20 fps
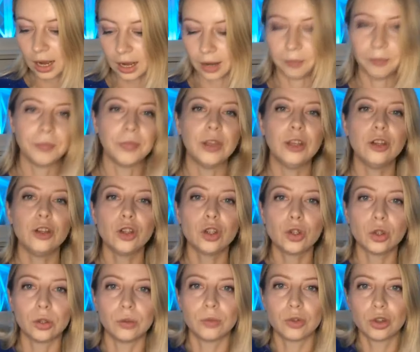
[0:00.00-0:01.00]
А, и
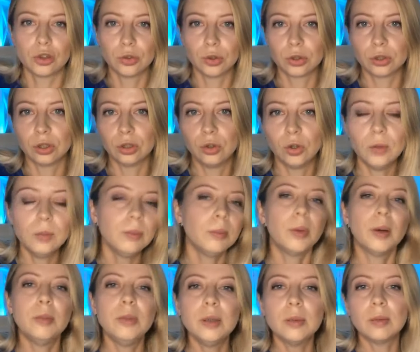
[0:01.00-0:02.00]
еще четвертый дом,
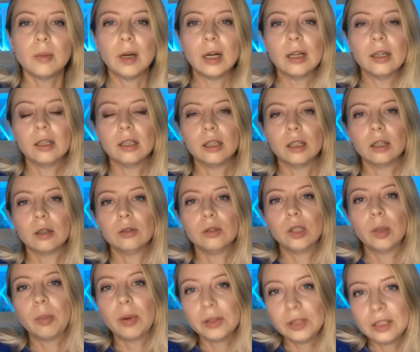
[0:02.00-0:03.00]
помимо а,
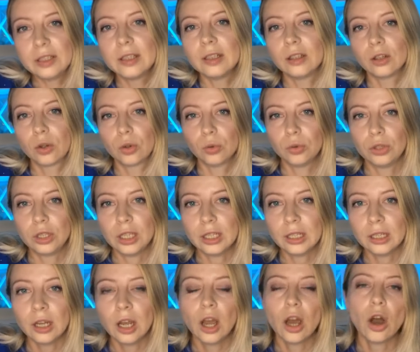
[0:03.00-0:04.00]
дополнительно к
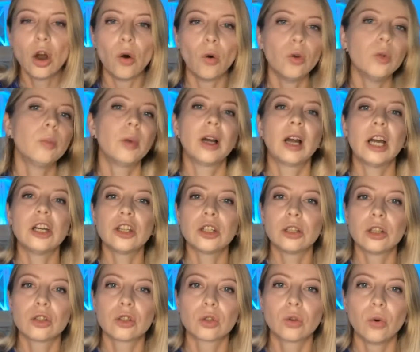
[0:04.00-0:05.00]
Луне, он
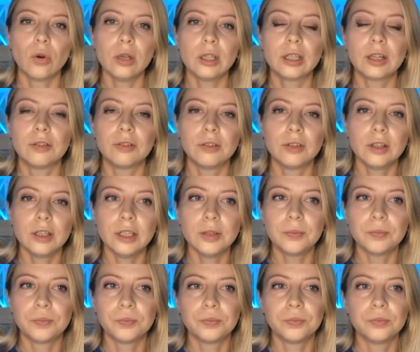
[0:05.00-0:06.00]
покажет, насколько вы
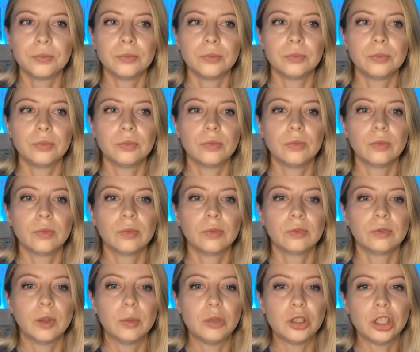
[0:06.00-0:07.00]

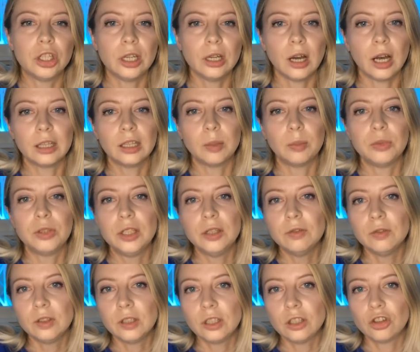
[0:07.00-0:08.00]
м, вообще
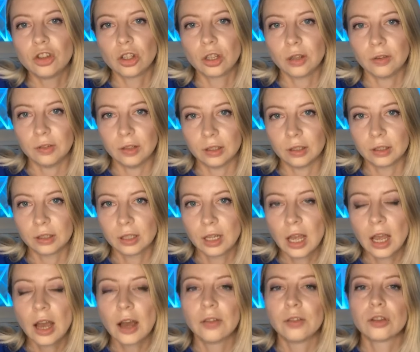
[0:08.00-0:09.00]
адаптивный человек,
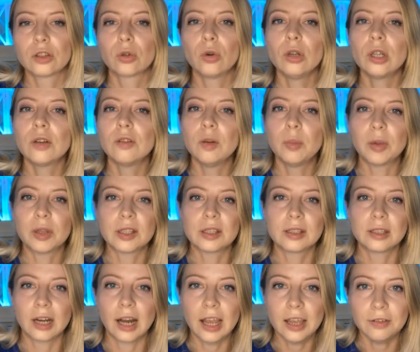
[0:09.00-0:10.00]
насколько вы
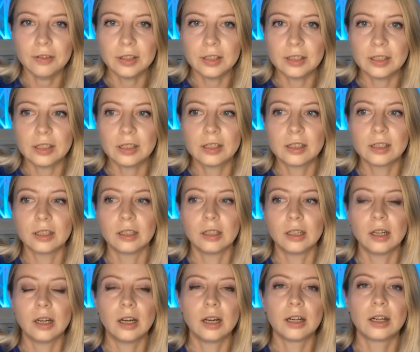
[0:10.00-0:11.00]
подстраиваетесь
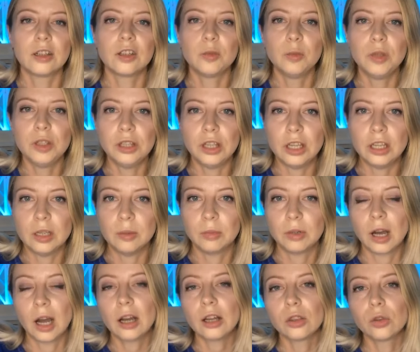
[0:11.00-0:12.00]
э, к
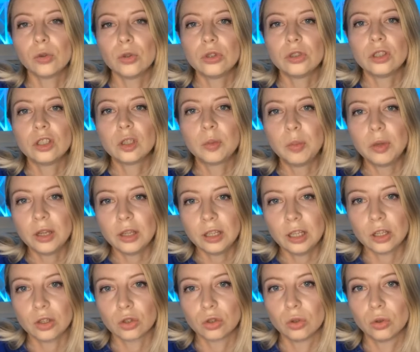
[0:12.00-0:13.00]
изменениям, как относитесь к
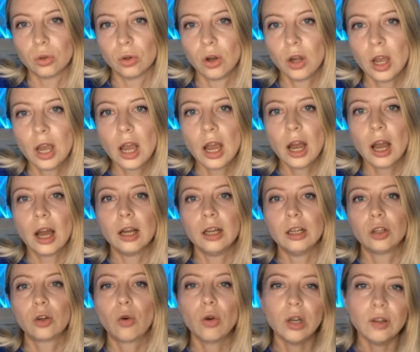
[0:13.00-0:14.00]
переезду,
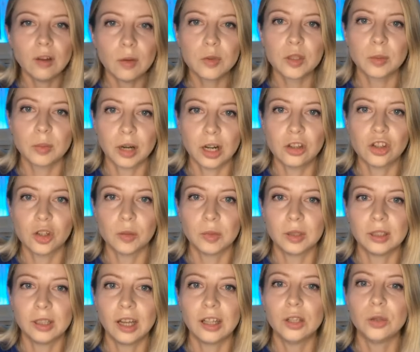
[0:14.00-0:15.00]
легко ли вам собрать
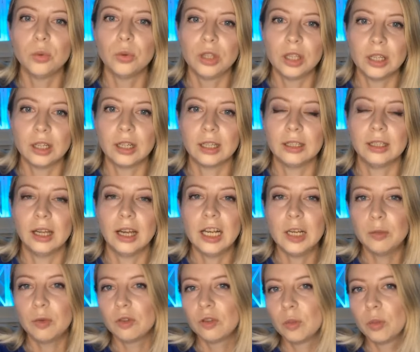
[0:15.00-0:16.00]
чемодан и уехать, да,
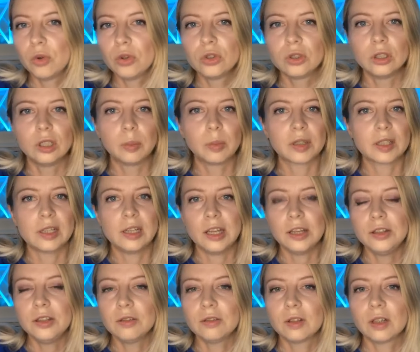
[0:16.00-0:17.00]
либо вы будете до
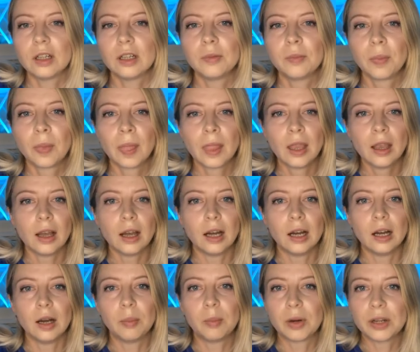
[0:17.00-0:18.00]
последнего
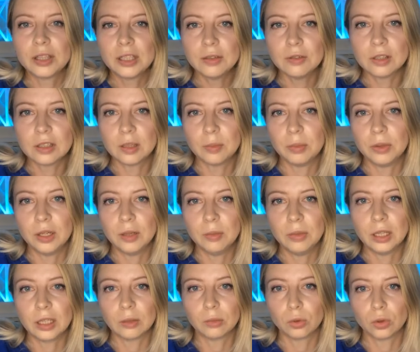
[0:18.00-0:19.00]
э, противиться
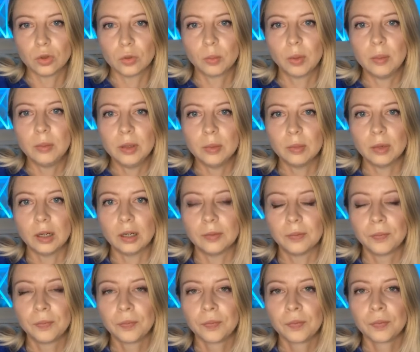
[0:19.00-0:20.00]
перемену. То есть
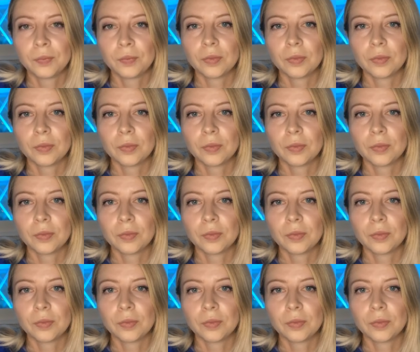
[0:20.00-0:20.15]
помимо